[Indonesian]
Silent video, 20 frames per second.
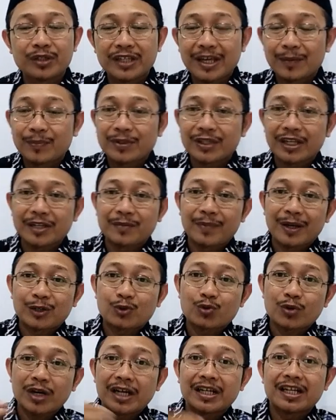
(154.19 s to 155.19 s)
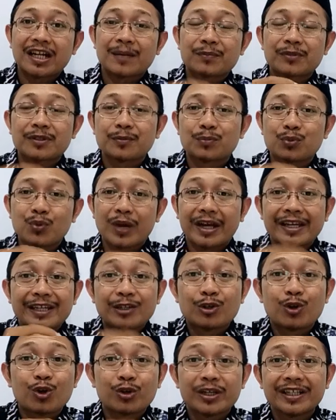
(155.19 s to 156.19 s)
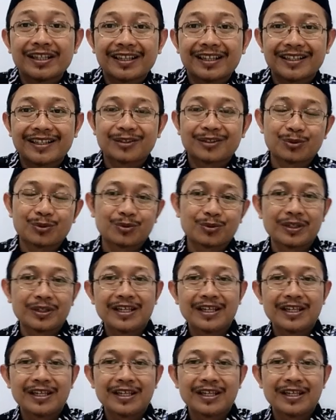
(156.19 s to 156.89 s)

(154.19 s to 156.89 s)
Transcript: dia bisa dimasukkan dalam sebuah ideologi tertentu.